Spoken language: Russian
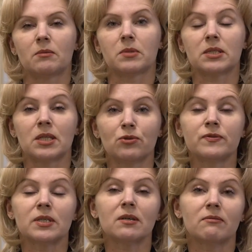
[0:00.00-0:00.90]
Благодарю
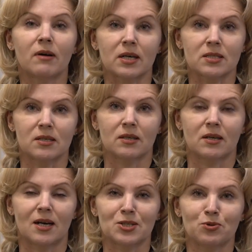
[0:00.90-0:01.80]
всех вас,
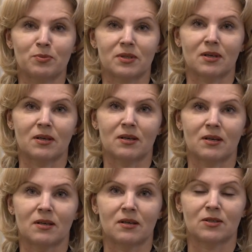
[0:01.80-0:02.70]
а особенно
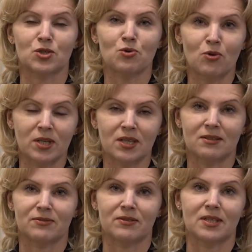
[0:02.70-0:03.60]

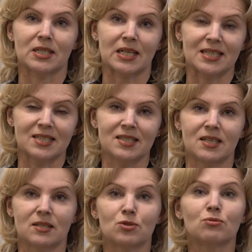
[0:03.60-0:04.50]
школьников и их
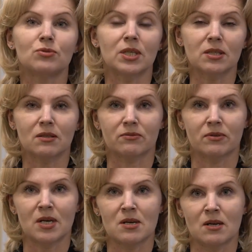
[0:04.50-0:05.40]
родителей, студентов,
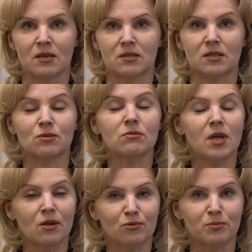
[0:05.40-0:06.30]
за
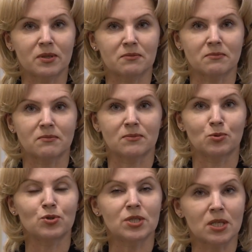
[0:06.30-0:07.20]
трудолюбие,
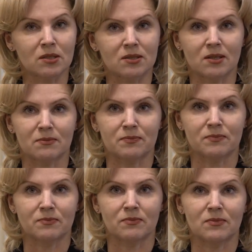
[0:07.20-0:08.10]
усердие,
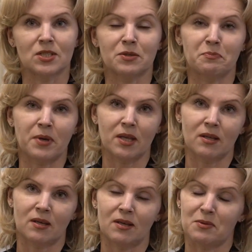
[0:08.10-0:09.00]

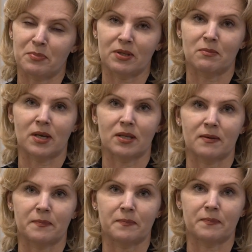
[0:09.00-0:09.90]
терпение и
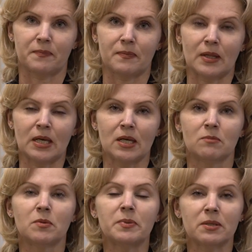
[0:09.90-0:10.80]
понимание.
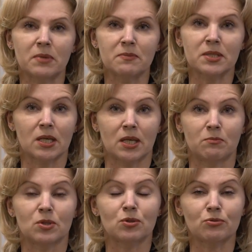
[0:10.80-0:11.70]
Мы понимаем, с
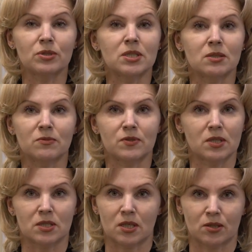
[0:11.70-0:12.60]
какими трудностями
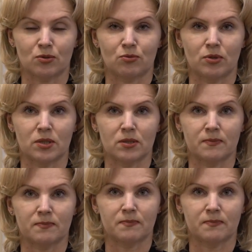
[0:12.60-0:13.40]
все столкнулись.